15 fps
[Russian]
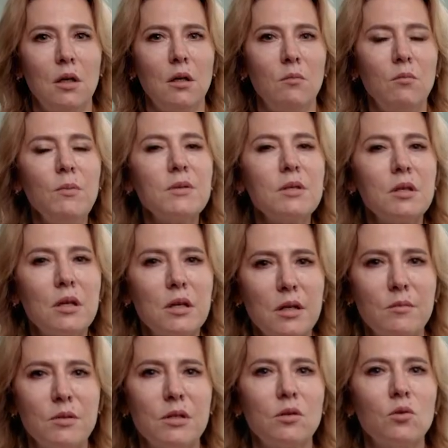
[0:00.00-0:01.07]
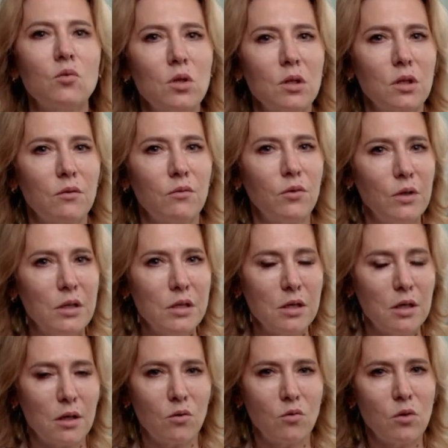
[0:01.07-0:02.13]
Мы постараемся коротко в два
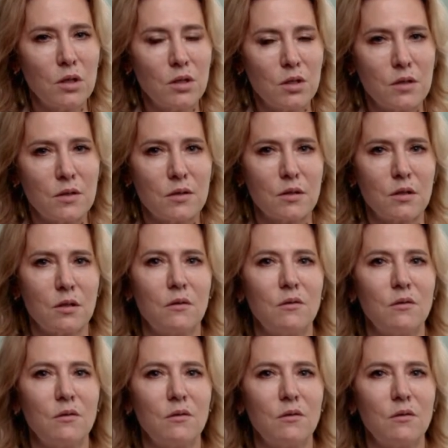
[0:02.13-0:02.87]
дня уложиться